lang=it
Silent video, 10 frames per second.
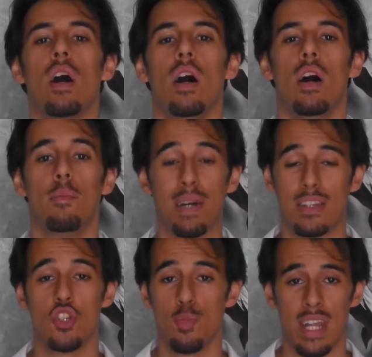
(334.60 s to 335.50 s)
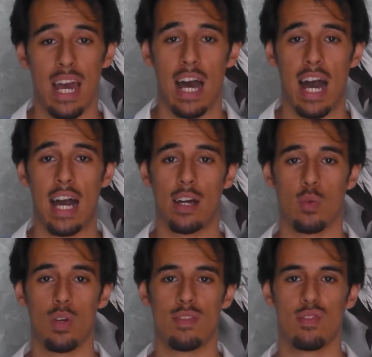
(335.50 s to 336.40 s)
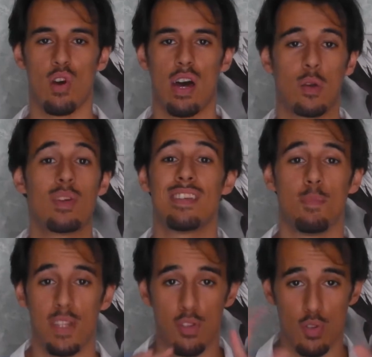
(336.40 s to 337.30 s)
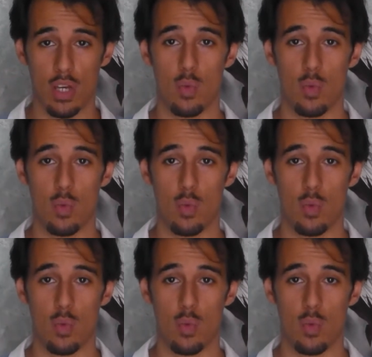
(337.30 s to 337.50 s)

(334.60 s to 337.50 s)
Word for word: uh, parteciperà a, questo, a questa spedizione,